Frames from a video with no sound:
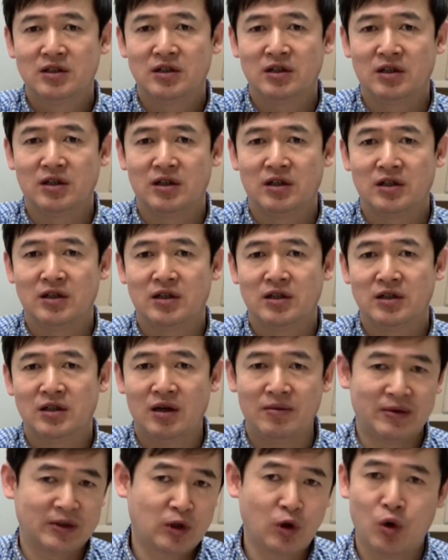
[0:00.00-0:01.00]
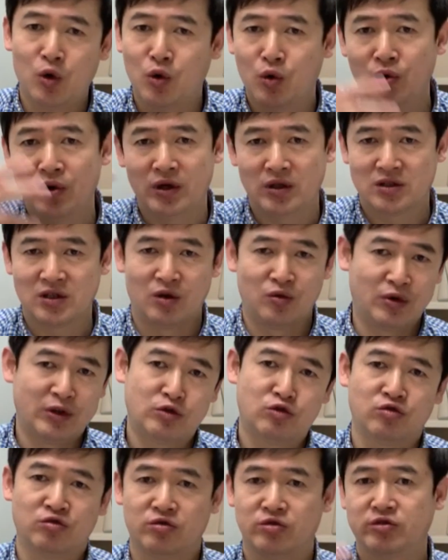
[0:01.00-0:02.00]
啊，那么都会成为
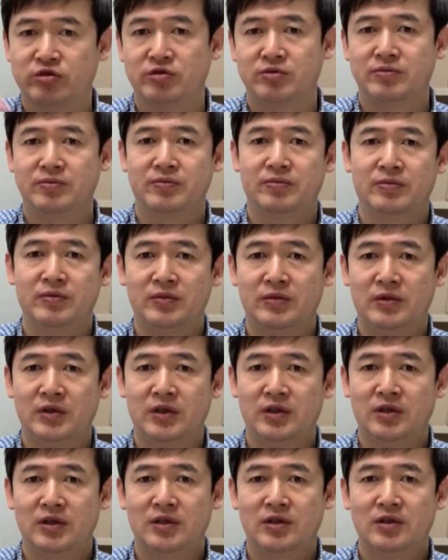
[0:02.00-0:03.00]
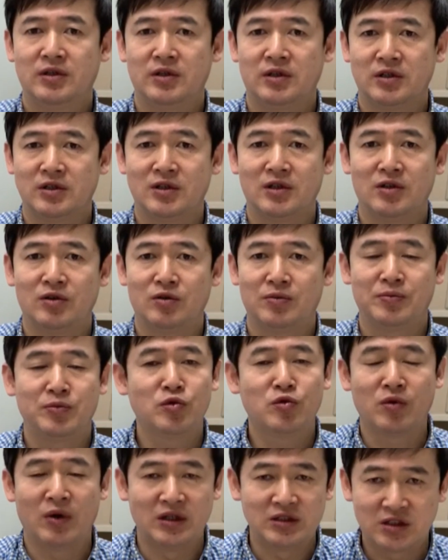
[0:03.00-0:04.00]
祝福，啊，
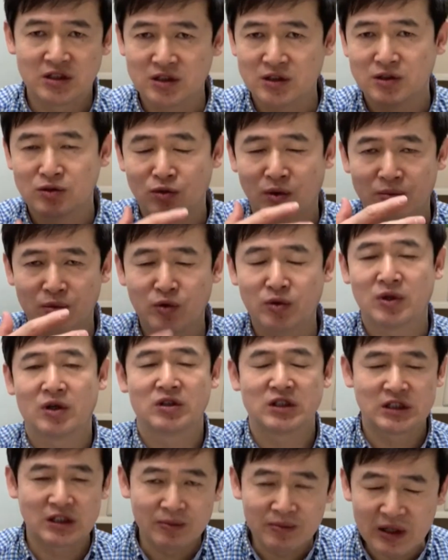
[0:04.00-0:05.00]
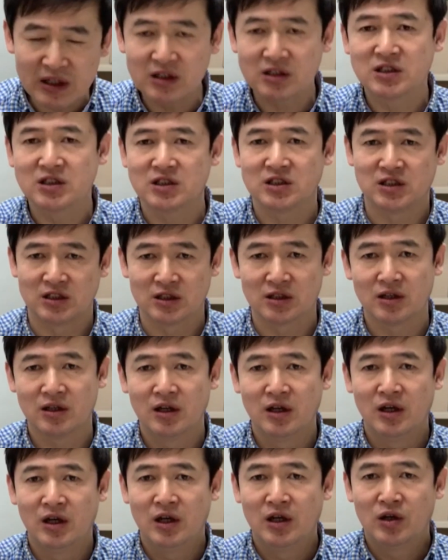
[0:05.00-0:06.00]
不管是我们遇到的什么样的事情，
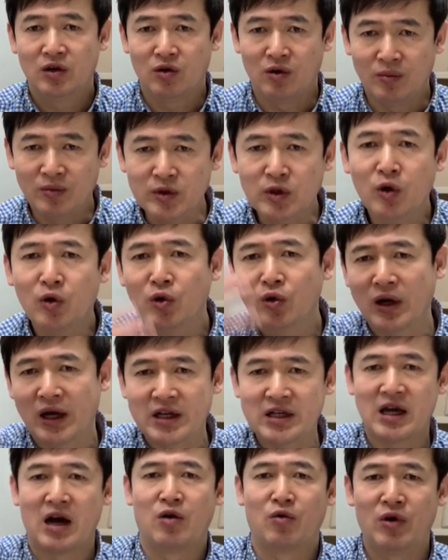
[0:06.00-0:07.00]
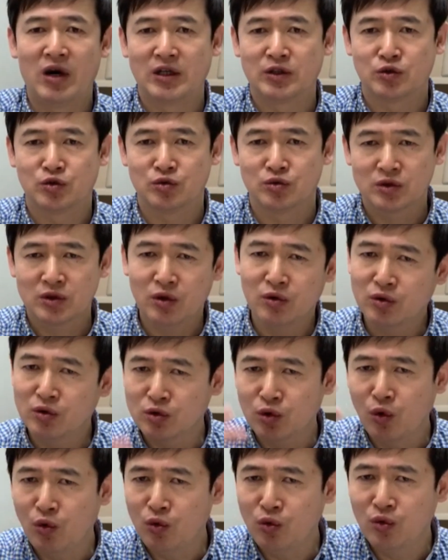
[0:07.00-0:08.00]
我们都来仰望主，都
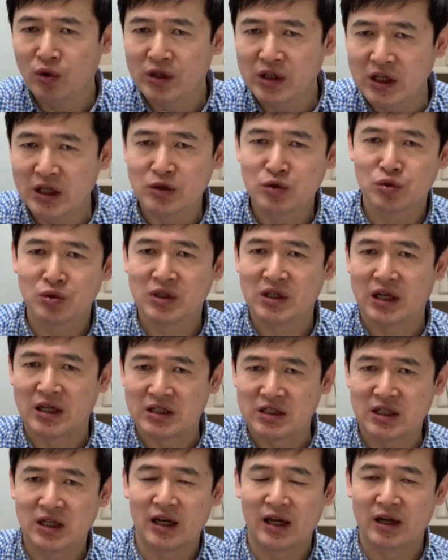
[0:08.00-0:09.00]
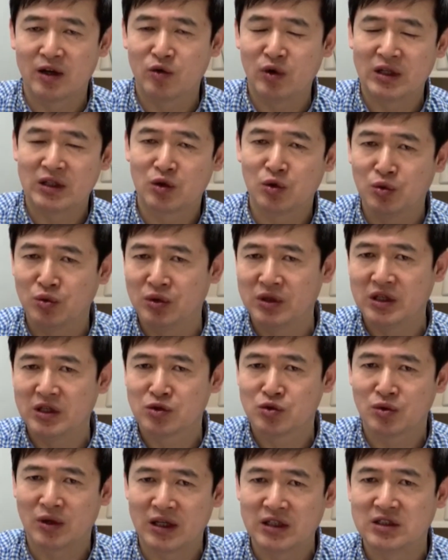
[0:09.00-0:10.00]
通过耶稣的眼睛来看，通过耶
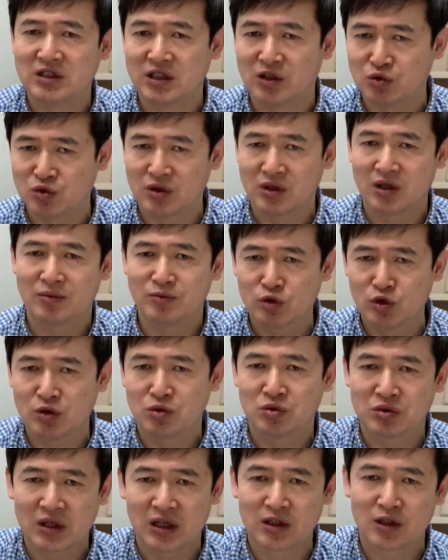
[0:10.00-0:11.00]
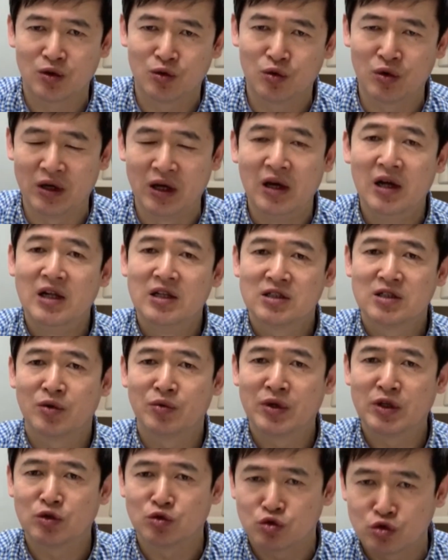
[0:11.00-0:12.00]
稣来解决，那么最终它都会成
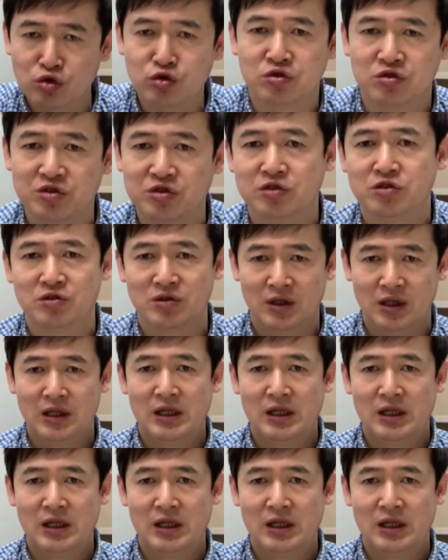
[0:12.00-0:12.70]
为一种祝福，